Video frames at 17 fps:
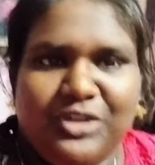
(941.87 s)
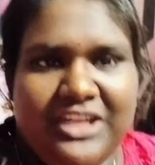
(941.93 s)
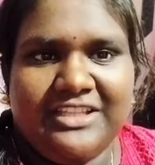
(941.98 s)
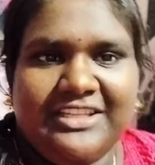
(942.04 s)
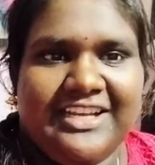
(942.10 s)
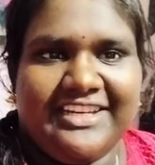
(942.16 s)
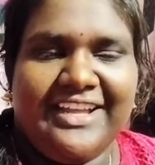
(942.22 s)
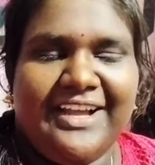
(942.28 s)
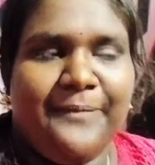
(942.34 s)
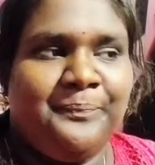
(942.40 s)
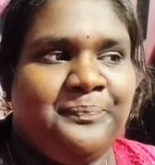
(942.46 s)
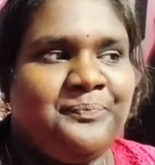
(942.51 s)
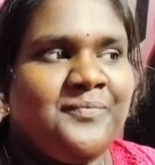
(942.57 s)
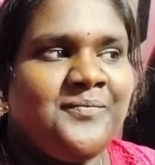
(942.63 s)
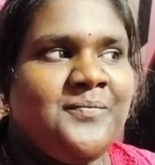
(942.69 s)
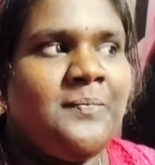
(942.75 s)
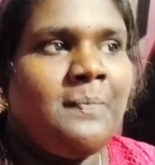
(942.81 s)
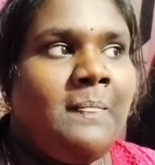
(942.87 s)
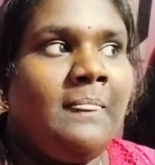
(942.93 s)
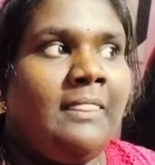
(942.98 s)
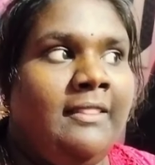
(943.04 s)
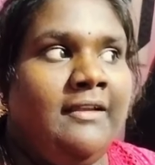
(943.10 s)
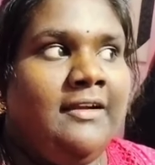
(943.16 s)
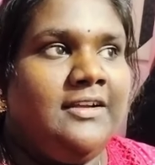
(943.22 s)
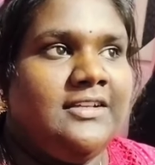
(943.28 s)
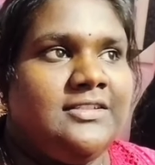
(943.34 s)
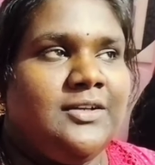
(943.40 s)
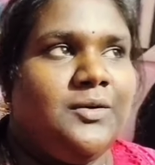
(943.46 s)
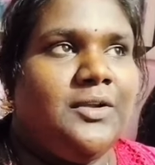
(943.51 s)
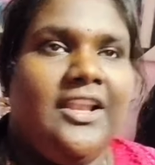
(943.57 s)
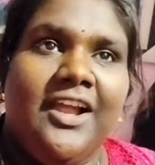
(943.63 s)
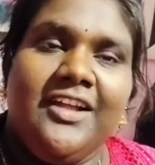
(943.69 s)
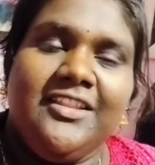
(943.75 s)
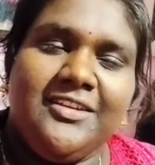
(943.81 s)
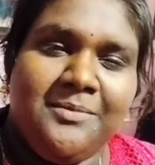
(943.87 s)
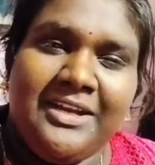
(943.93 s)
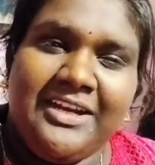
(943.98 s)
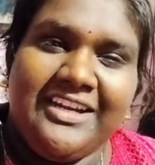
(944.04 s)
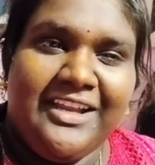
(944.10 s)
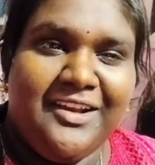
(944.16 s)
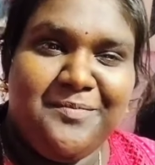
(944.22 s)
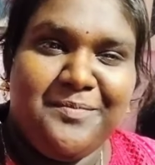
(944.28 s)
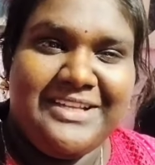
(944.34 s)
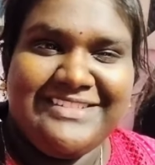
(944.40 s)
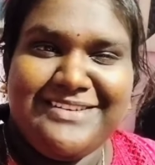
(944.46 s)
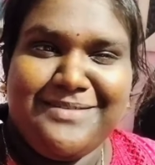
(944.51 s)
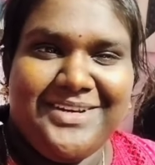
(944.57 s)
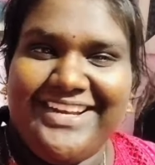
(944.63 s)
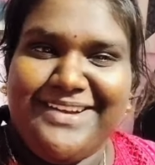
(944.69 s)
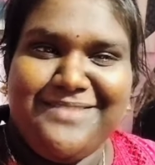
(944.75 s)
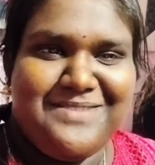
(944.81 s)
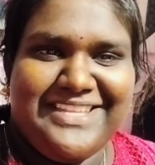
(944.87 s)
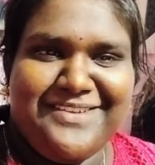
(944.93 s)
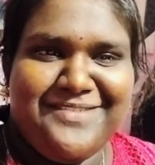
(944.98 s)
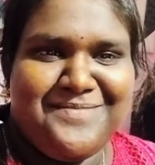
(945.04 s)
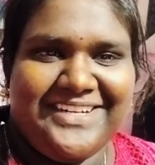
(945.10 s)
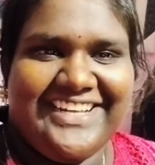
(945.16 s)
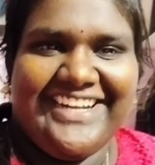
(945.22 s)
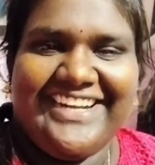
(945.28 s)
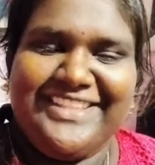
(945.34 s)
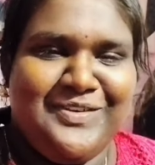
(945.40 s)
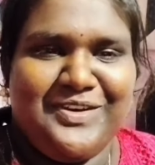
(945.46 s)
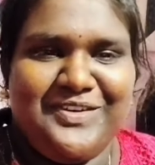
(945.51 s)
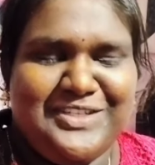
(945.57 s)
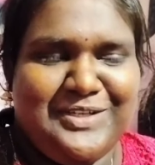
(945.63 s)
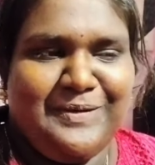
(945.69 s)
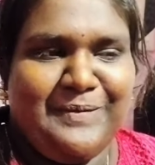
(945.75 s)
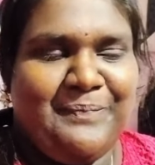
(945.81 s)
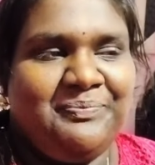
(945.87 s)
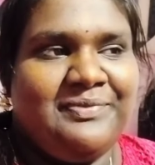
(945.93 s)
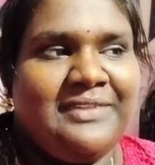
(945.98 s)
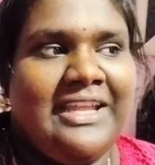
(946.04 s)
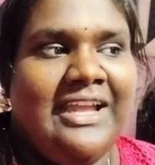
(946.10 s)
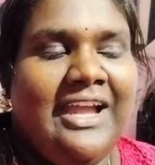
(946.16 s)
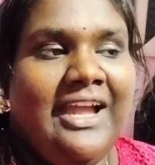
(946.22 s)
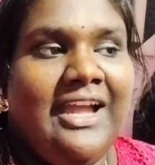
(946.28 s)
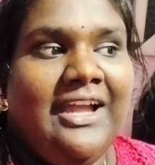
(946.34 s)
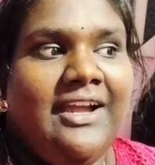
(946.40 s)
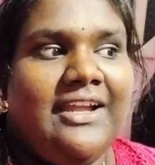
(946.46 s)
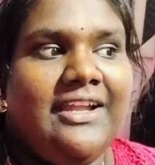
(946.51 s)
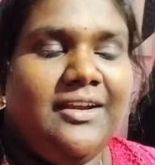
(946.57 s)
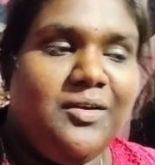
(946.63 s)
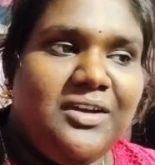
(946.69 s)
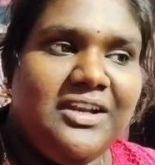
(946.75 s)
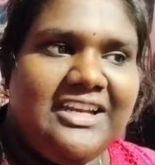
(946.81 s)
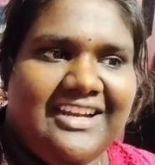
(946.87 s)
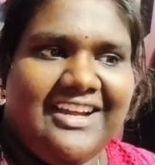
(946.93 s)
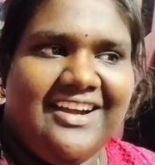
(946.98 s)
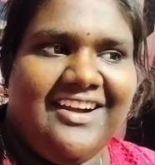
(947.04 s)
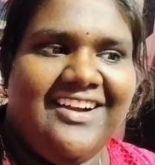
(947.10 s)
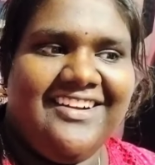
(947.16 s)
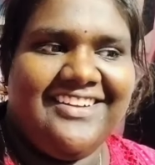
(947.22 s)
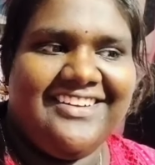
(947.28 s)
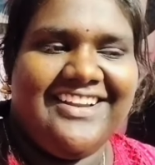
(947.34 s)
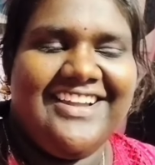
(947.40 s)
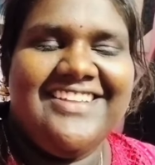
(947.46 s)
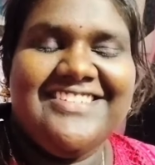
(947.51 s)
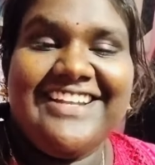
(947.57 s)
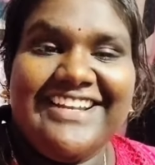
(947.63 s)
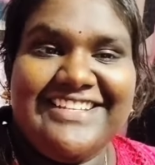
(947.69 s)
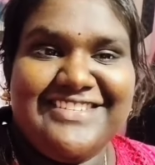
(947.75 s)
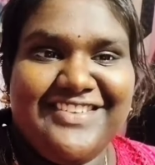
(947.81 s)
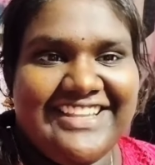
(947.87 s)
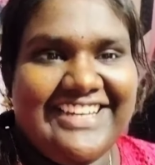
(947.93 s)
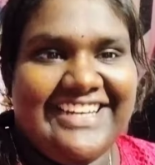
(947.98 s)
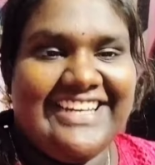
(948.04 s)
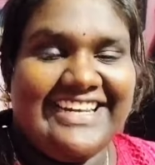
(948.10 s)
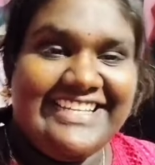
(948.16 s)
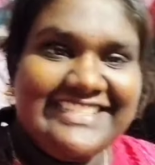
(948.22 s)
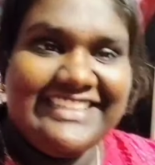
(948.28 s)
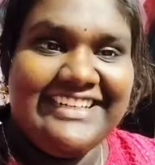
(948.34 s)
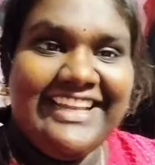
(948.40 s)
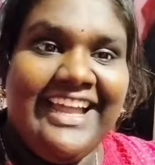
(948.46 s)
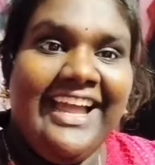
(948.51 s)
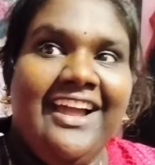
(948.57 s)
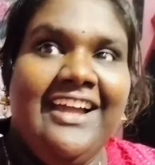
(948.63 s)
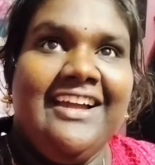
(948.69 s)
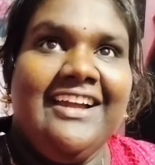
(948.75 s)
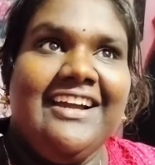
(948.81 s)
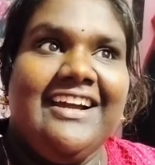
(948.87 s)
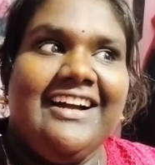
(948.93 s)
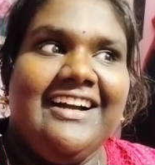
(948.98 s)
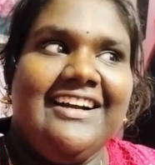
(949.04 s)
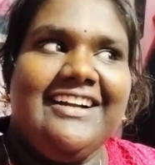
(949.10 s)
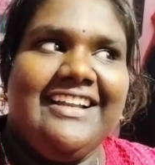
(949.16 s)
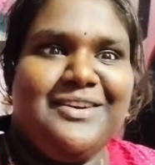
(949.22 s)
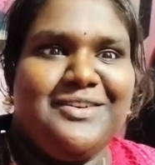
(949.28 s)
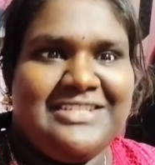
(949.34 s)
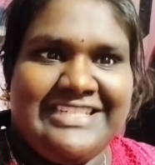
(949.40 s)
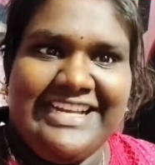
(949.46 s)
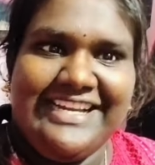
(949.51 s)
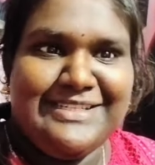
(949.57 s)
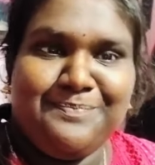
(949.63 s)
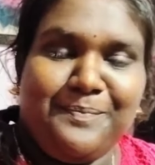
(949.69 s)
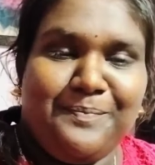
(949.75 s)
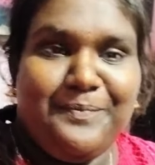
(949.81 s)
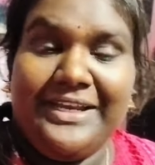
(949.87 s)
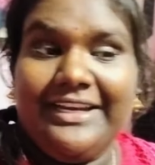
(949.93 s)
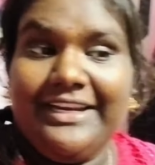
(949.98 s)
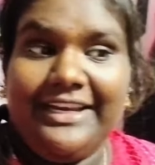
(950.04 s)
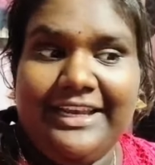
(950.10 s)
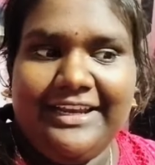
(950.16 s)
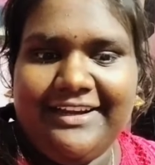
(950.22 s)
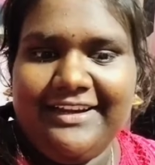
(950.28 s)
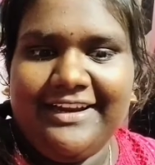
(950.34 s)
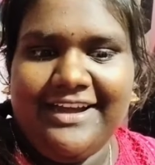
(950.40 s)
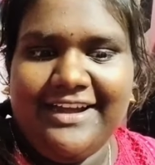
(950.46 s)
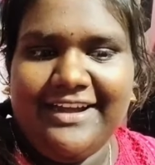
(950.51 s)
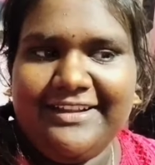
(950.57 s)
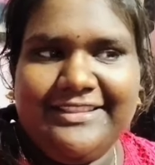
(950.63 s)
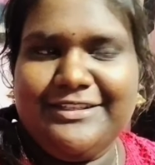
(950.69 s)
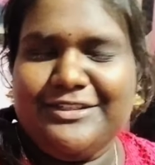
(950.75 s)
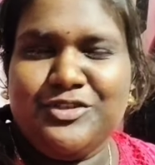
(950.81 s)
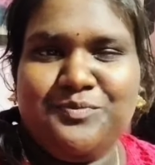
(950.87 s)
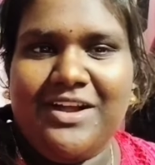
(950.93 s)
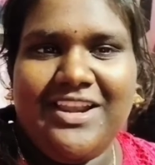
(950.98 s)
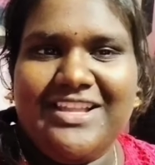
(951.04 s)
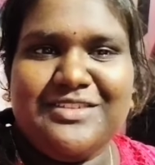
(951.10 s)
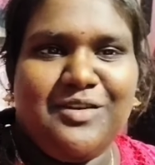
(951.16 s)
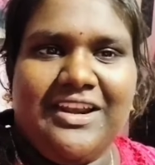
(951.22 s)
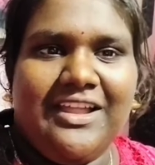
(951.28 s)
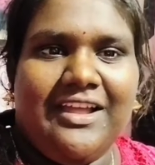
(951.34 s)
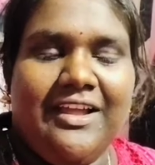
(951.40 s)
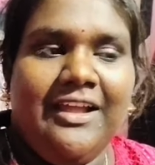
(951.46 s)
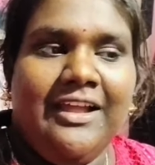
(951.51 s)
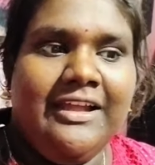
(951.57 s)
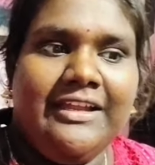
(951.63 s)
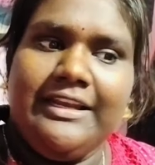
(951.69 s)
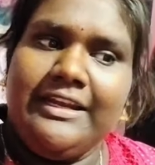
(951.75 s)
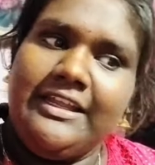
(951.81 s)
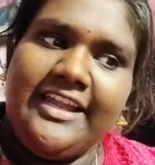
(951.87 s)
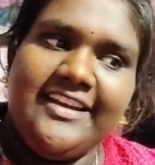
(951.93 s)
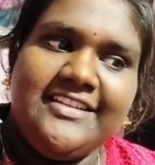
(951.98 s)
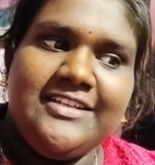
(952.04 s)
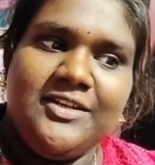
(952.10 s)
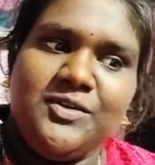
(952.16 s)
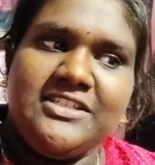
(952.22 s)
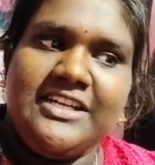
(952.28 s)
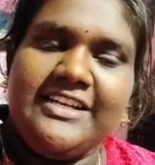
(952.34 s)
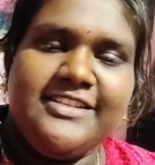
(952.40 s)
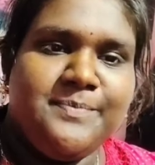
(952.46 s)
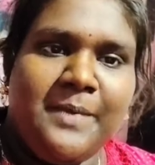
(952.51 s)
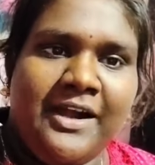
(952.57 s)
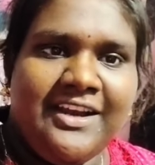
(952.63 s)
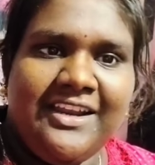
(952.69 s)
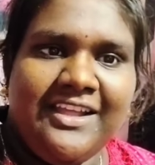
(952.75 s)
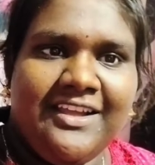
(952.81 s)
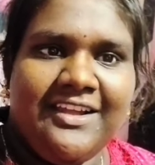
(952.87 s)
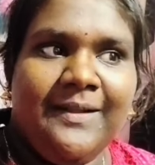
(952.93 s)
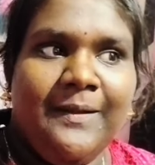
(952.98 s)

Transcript: முடியாது கரெக்டாக ஸோ எல்லாத்திட்டுமே நான் டெய்லியும் பேசினேன் அப்படின்னா என்ன மதிக்க மாட்டாங்க அது ஒரு விஷயம் இன்னொன்று என்னென்னா நான் ஸ்டேட்டஸ் வைக்கிறதுக்கான ரீசன் என்னோட ஸ்டேட்டஸ் நான் இது சும்மாலாம் சொல்லலை எனக்கு யாராச்சும் என்னோட ஸ்டேட்டஸ் பார்க்கல